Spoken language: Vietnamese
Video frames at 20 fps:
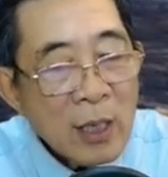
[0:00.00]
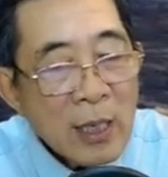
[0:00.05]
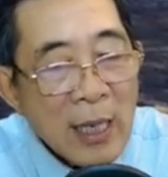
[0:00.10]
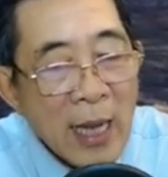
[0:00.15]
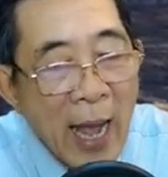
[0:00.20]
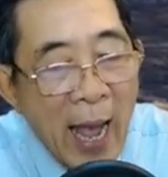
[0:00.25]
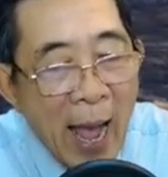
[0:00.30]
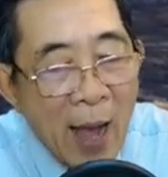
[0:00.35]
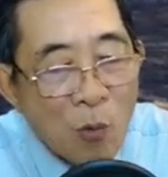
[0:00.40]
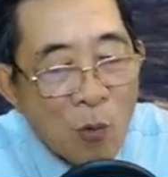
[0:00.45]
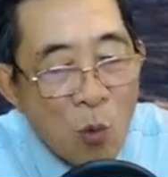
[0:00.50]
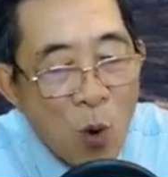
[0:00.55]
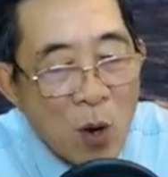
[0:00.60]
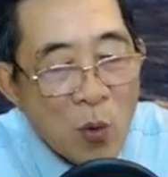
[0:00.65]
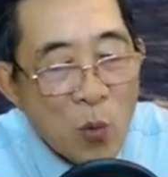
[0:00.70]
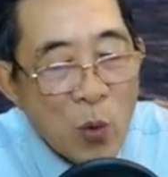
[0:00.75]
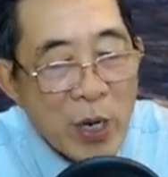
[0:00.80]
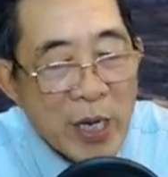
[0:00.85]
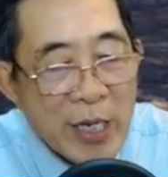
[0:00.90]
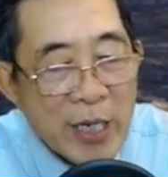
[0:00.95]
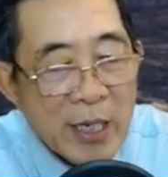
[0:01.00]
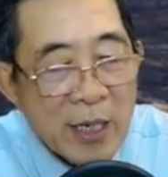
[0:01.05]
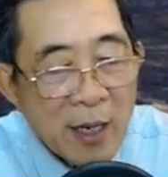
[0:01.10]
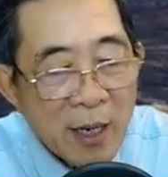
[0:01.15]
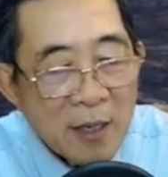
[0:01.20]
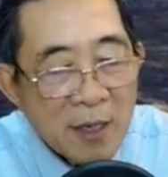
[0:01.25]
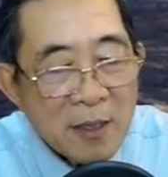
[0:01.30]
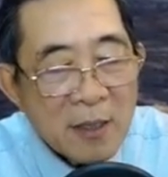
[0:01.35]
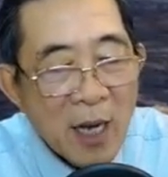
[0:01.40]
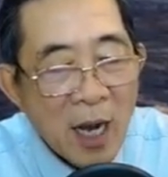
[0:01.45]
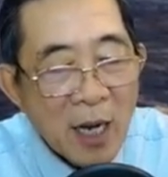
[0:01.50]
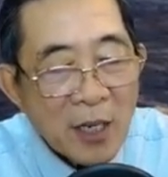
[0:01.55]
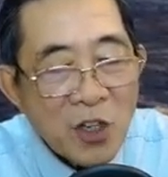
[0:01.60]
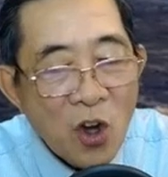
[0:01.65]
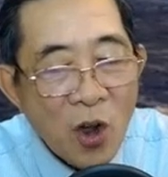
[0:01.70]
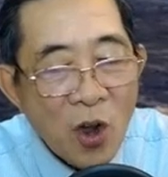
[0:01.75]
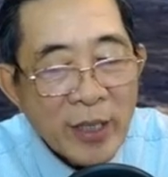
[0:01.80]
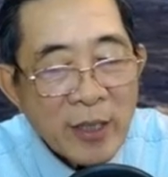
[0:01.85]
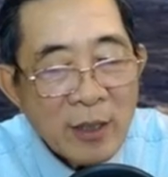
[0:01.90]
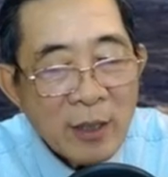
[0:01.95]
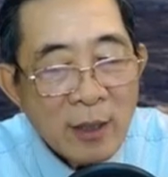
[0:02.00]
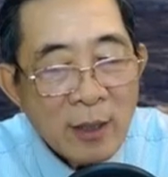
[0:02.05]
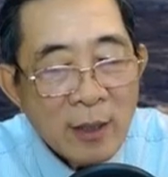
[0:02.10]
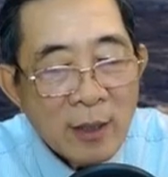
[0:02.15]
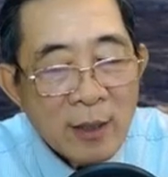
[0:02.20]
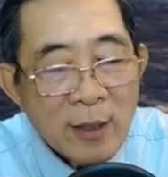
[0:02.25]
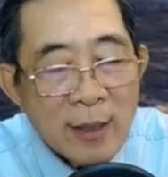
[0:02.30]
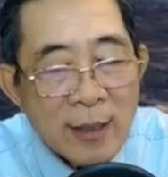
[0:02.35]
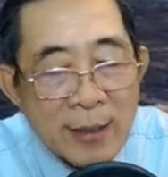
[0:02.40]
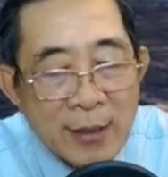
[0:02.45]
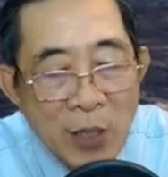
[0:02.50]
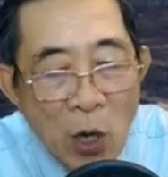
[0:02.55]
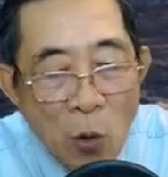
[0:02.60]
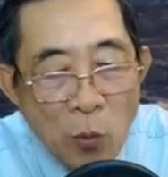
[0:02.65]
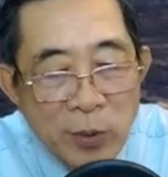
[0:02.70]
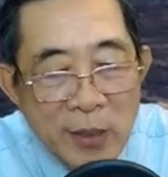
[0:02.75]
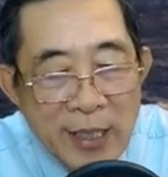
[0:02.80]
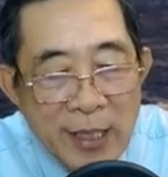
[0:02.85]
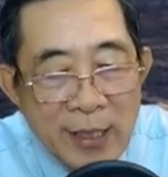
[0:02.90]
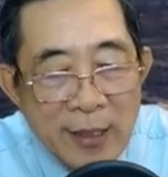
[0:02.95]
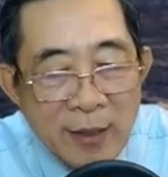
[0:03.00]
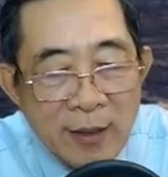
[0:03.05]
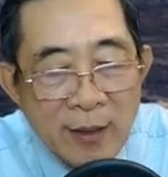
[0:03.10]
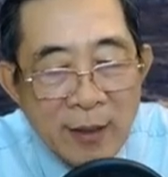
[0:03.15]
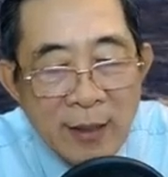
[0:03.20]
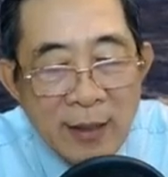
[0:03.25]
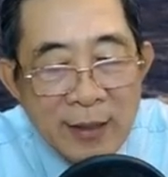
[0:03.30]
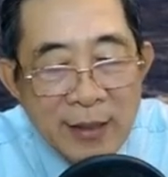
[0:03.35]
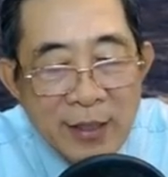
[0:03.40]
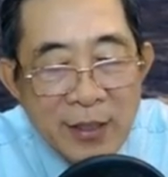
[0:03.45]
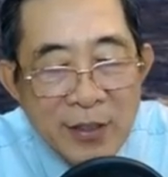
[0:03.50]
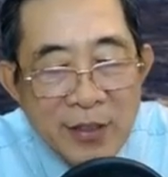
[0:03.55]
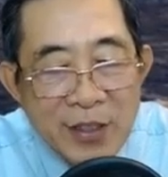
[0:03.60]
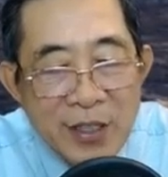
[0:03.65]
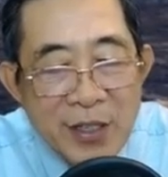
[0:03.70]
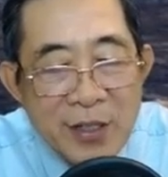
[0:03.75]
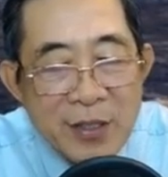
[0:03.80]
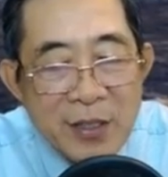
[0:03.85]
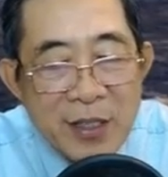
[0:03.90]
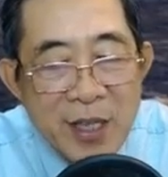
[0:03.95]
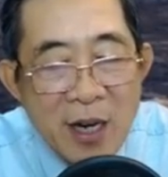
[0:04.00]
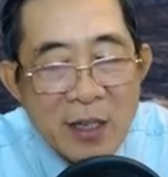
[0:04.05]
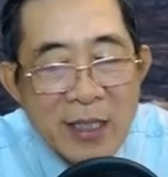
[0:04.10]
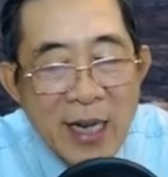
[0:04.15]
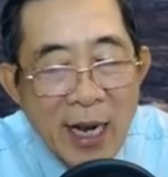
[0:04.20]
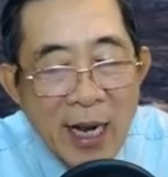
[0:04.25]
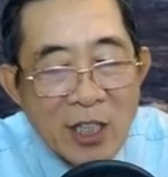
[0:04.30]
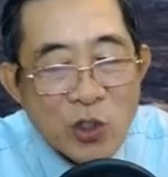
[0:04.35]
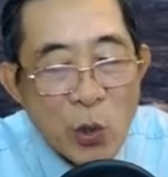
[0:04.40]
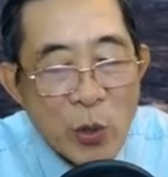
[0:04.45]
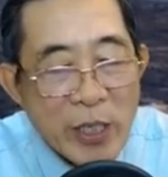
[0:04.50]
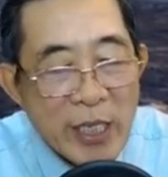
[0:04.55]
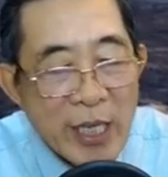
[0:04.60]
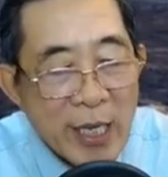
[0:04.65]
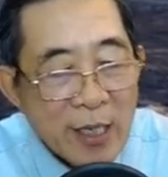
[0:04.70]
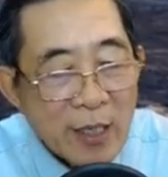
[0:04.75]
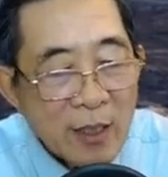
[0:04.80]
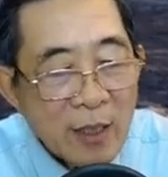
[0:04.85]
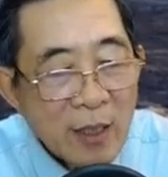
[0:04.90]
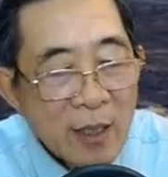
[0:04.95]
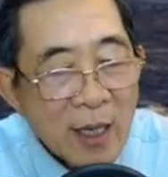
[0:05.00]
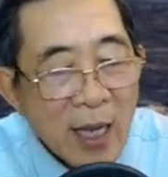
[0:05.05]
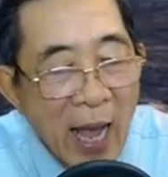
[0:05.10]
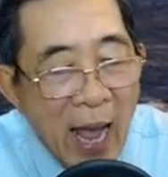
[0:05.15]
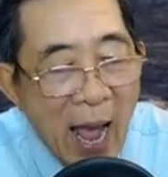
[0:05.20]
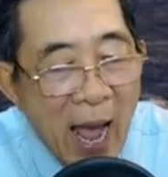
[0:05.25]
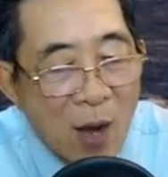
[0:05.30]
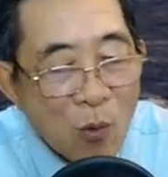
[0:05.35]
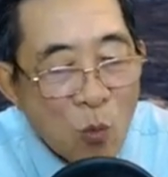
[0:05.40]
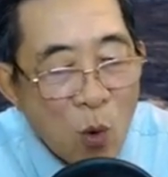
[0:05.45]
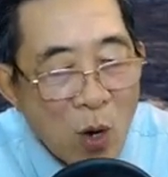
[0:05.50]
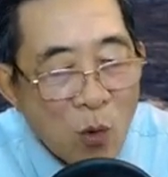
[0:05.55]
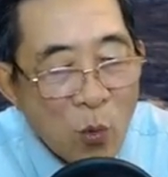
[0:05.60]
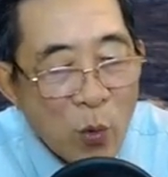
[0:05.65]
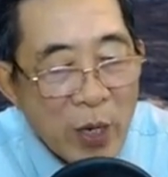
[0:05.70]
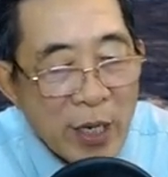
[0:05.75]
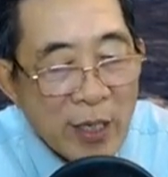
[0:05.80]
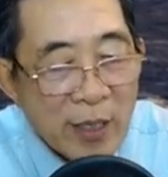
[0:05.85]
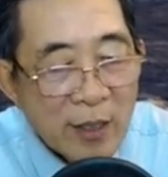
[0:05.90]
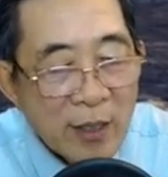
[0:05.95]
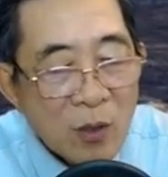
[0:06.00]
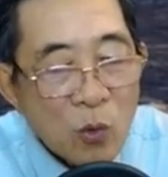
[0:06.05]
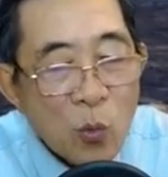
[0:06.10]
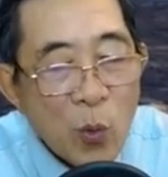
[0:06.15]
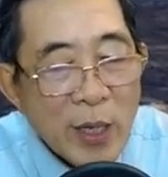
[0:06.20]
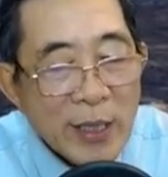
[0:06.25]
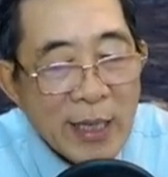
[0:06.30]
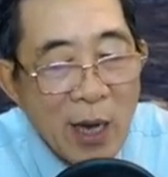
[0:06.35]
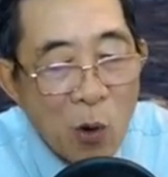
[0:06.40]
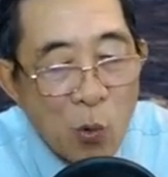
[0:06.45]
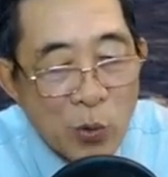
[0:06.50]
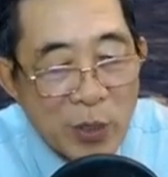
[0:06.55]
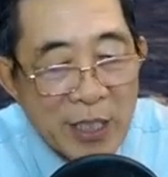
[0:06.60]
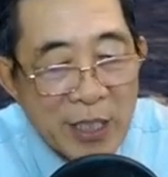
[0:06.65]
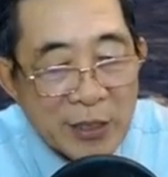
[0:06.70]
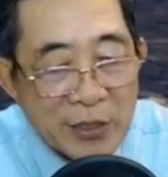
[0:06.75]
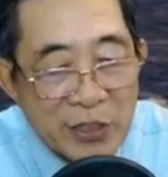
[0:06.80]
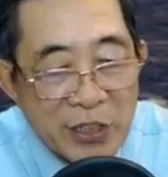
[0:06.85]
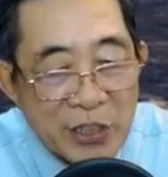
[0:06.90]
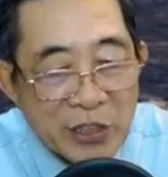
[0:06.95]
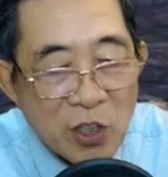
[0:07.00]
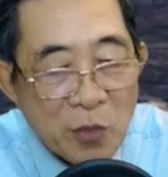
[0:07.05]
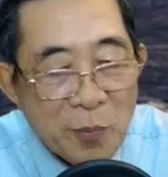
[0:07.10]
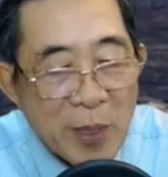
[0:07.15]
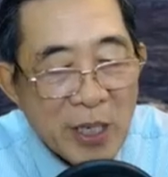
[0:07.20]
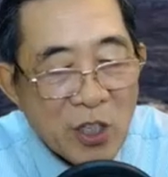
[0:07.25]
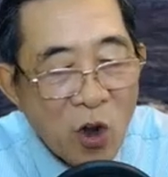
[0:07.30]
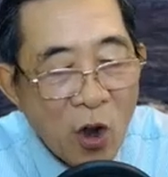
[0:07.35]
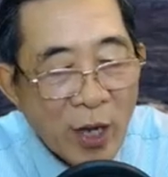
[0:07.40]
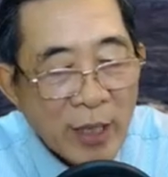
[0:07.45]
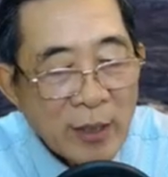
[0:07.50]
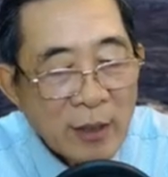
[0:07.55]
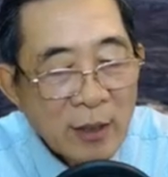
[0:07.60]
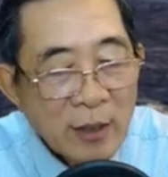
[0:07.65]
Hạ Quốc Quy hứng khởi nói. Đột nhiên dường như nhớ ra cái chuyện gì, Hạ Quốc Quy quay đầu nhìn Dương Tử My nói.